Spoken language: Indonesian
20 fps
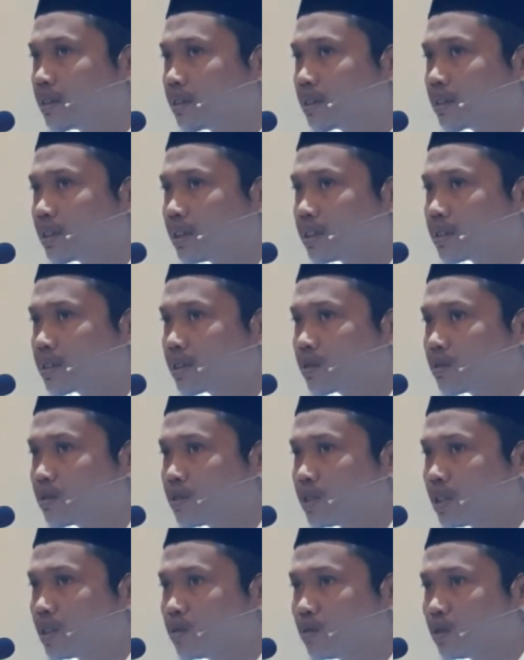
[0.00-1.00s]
salah satu
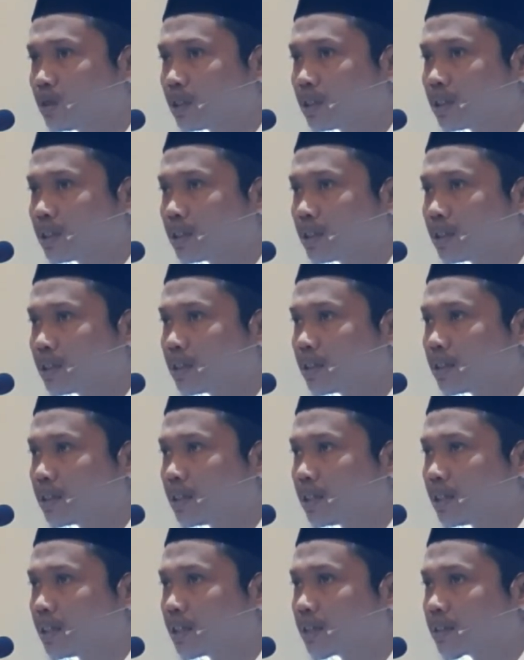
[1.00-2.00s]
jalur
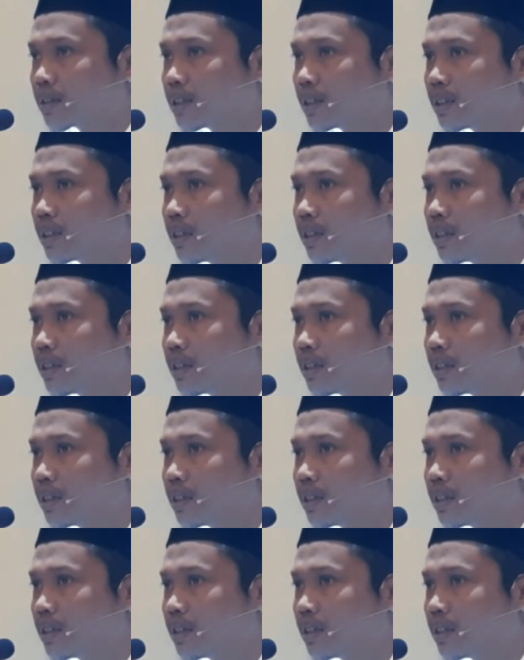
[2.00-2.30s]
yang saya